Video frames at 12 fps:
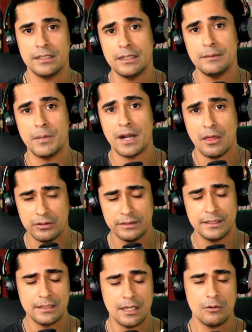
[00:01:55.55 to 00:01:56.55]
y para
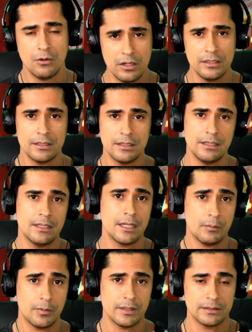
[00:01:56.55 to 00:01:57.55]
dónde es que voy y
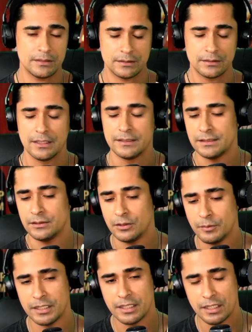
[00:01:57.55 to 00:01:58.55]
que pues si no
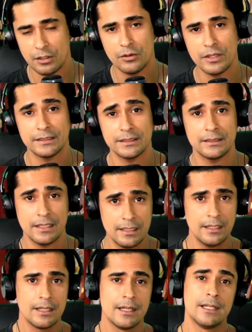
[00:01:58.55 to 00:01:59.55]
me quiero detener,